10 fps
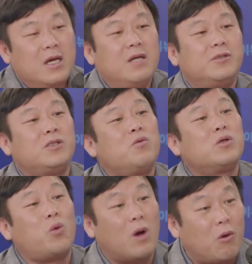이러면
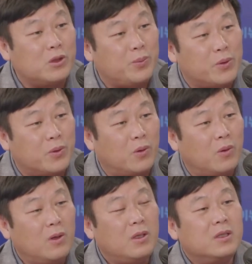시골에서 올라오고 싶어도
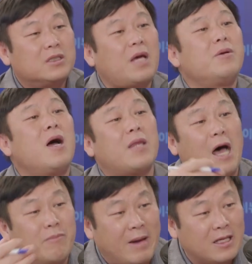아니 지금 차비가
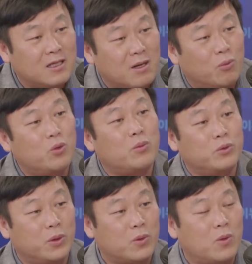많이 되니까 못 오는
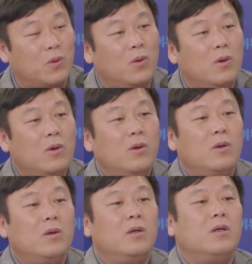분들 당장
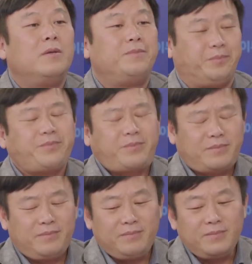지금 먹고 사는데
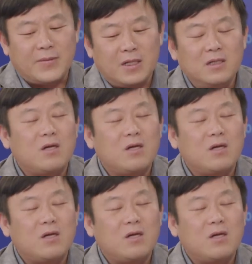너무 힘드신데